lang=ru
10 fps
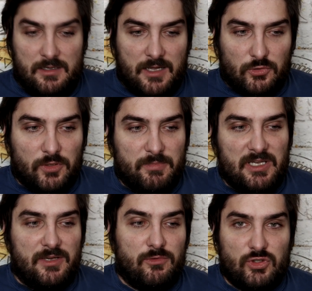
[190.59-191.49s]
которые
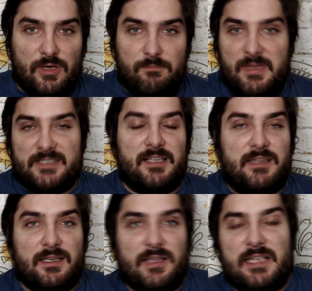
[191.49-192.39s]
были уже
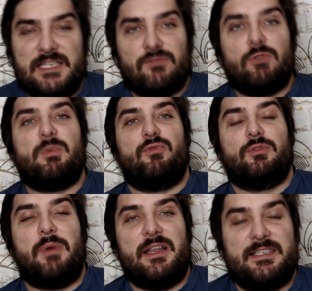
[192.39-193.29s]
безальтернативными
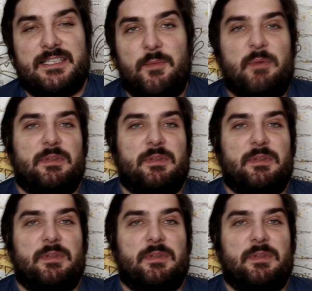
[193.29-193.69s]
футболистами,